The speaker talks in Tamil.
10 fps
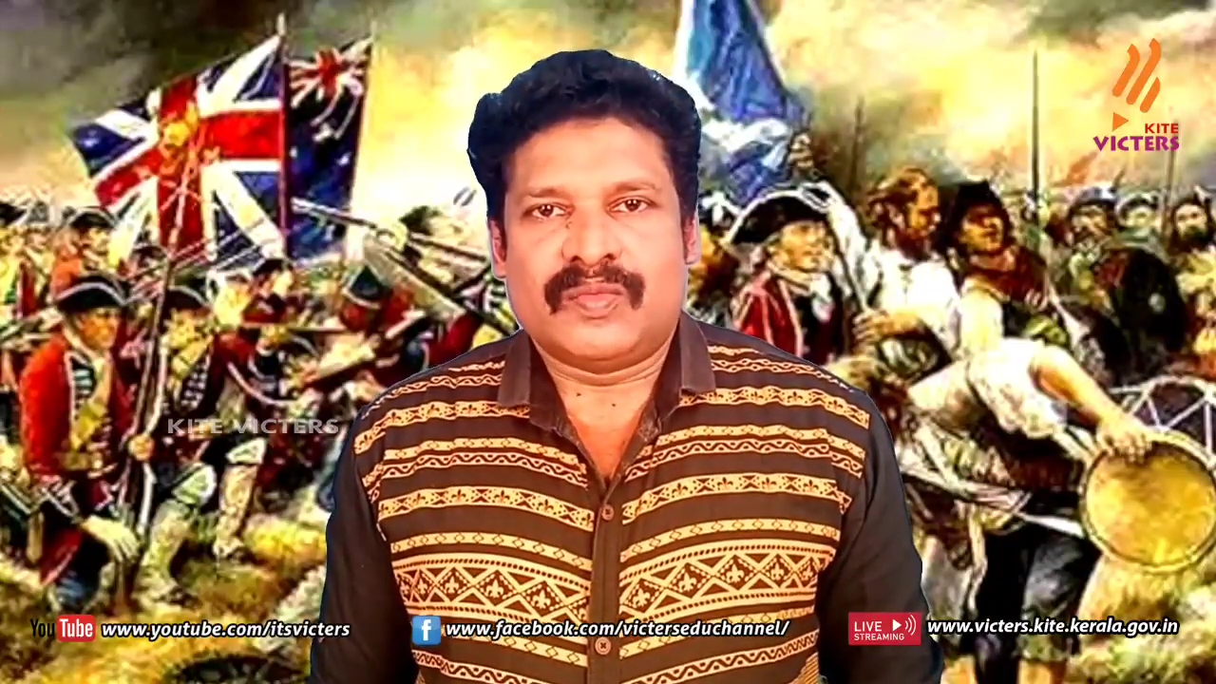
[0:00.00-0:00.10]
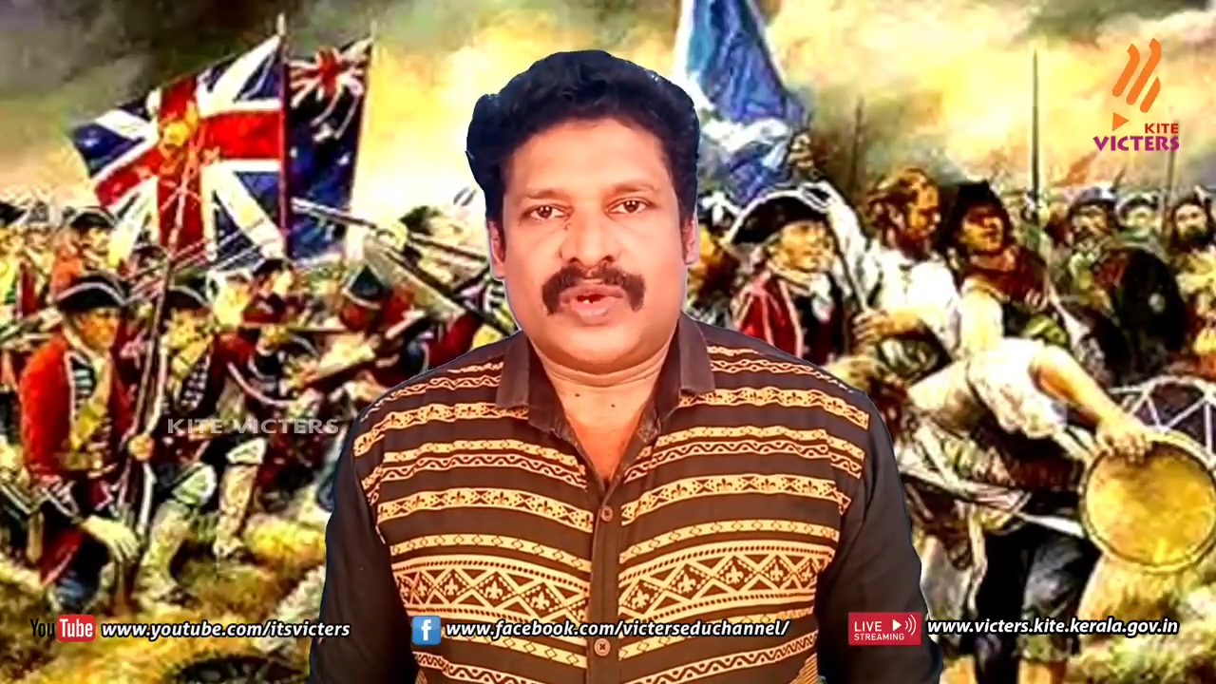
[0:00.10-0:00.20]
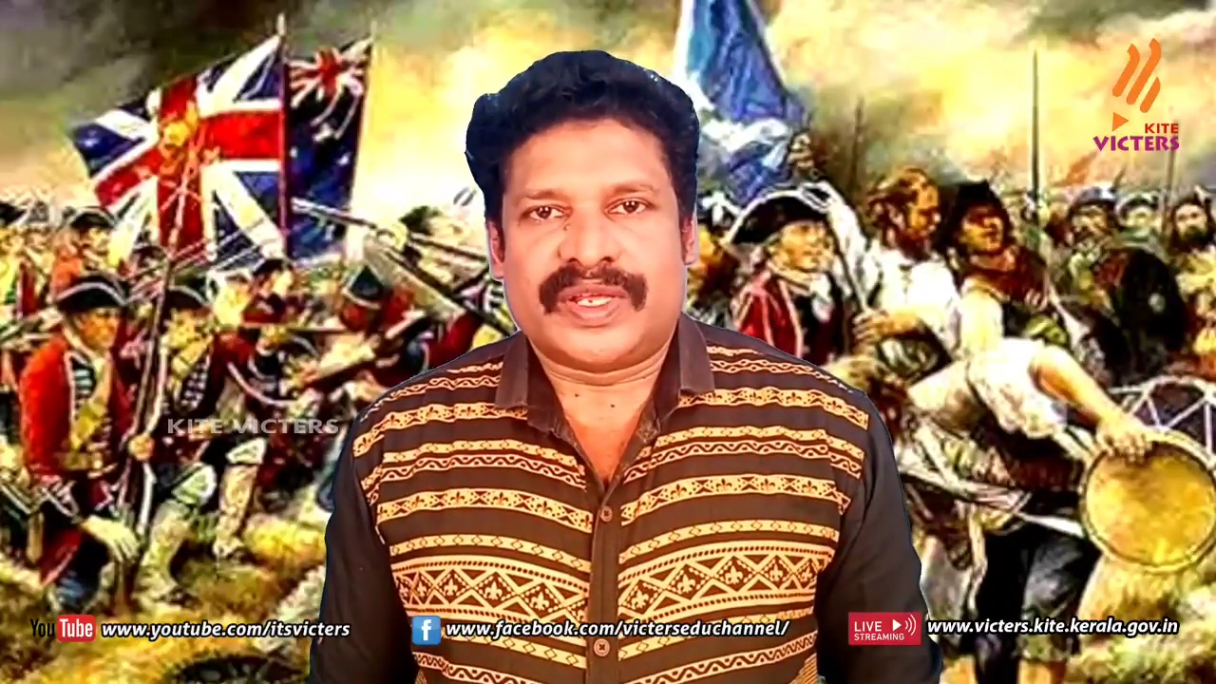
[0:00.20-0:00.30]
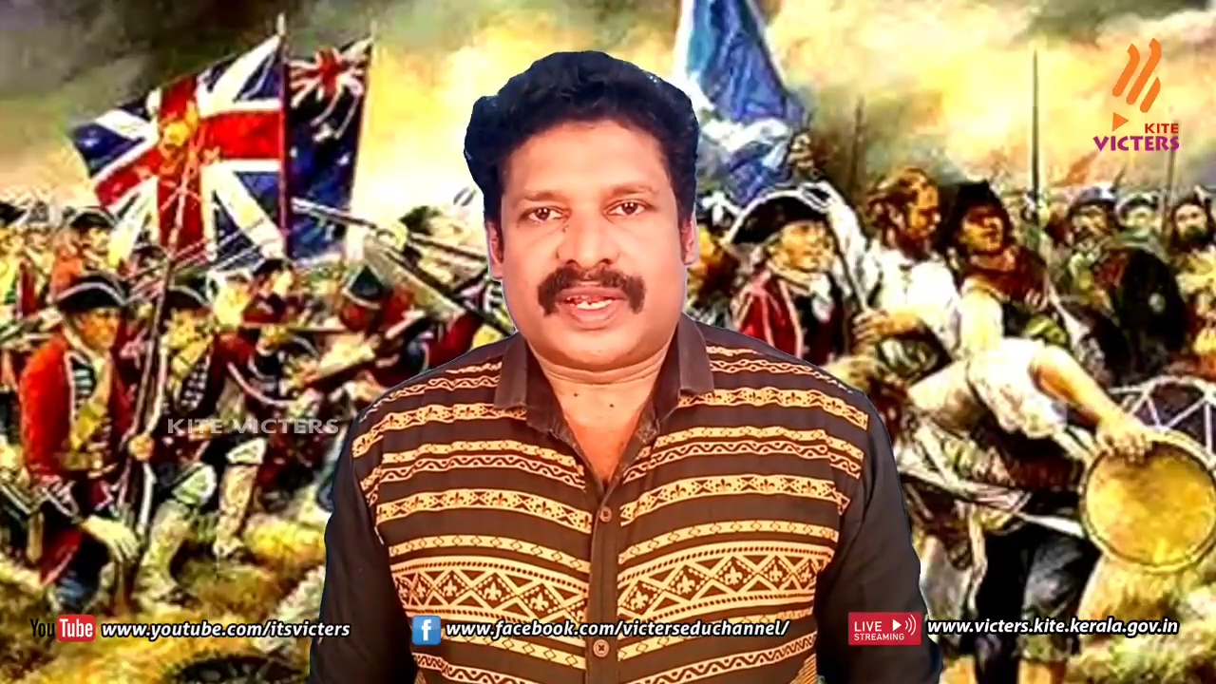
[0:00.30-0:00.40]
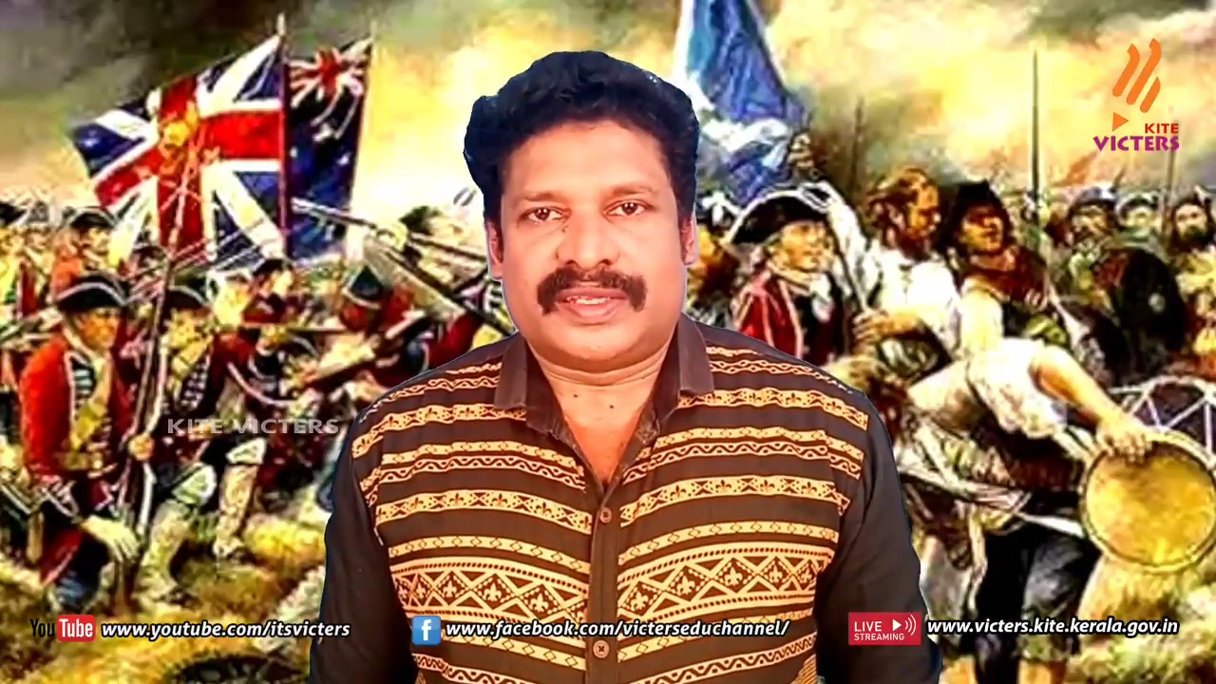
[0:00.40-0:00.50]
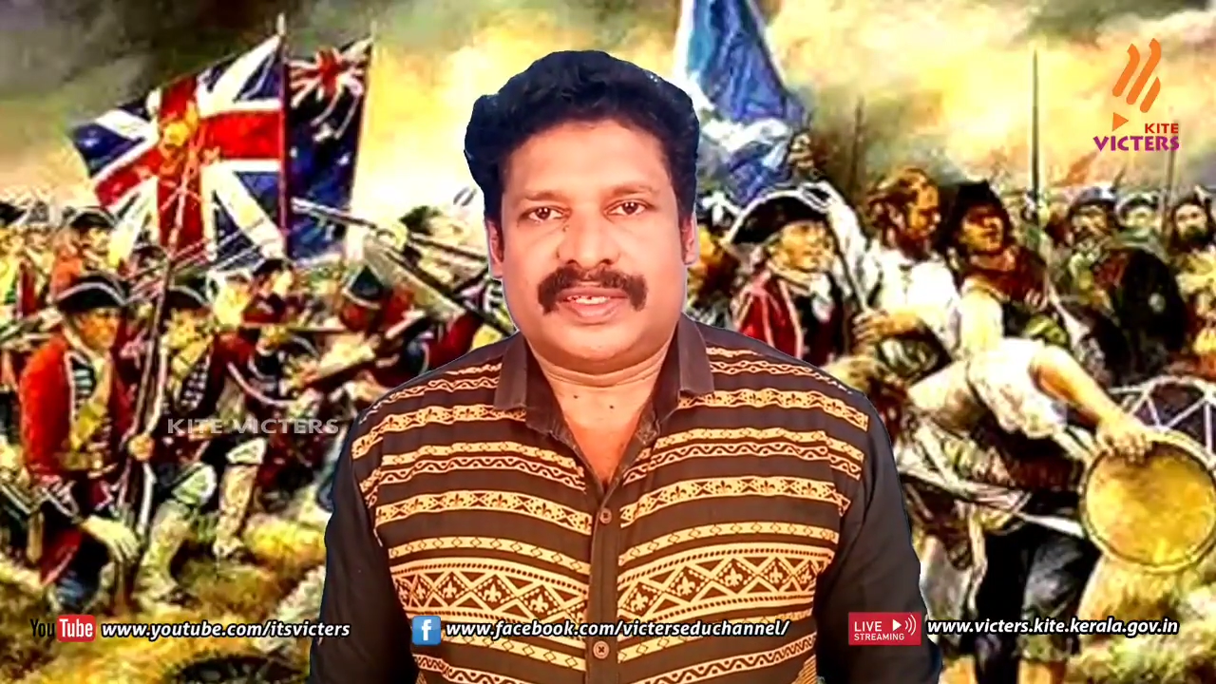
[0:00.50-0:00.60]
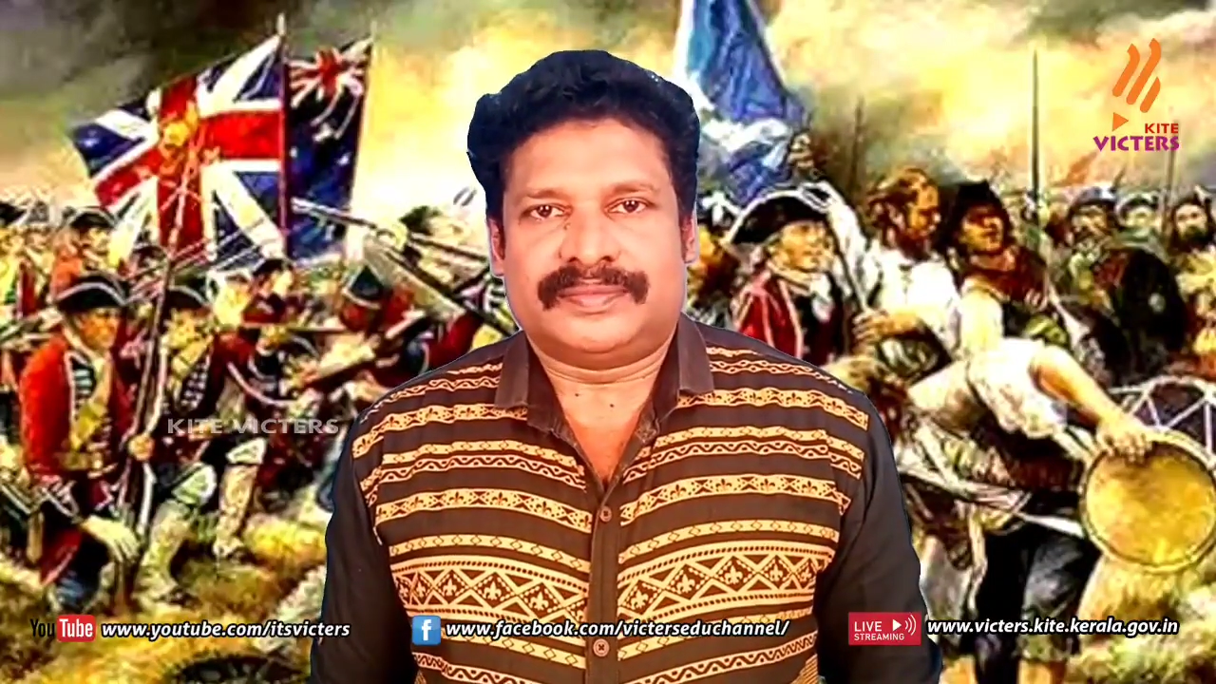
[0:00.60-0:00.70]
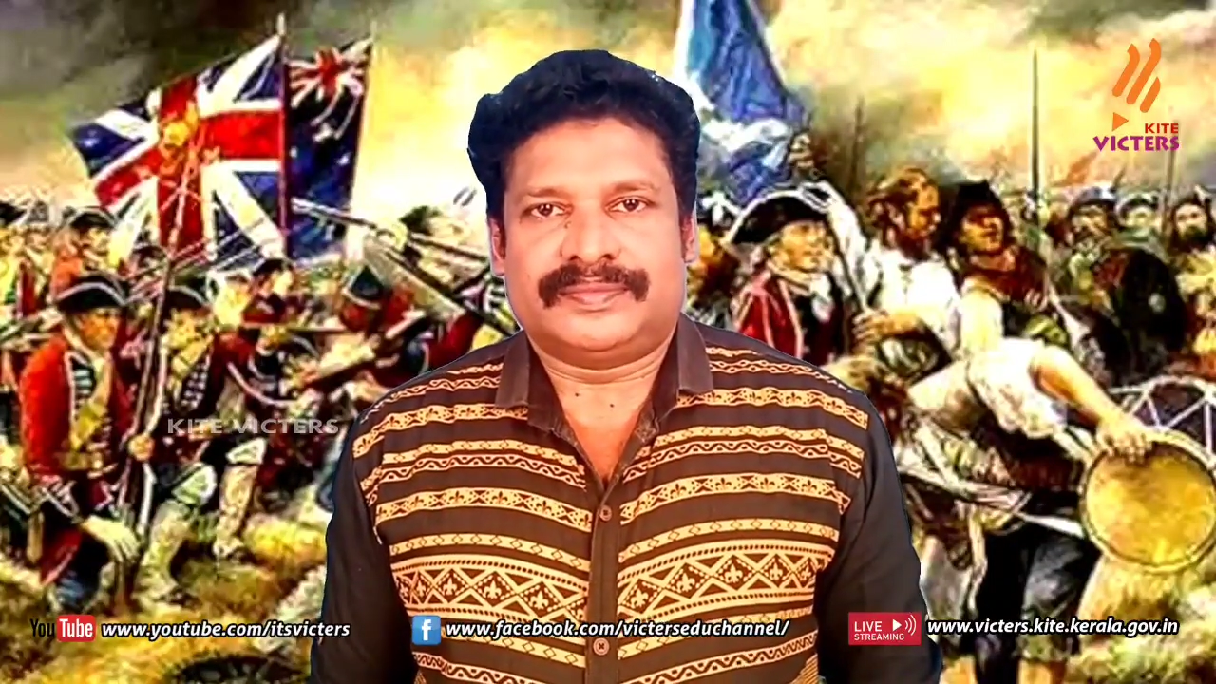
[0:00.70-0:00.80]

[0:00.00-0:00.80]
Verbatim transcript: முடிகிறது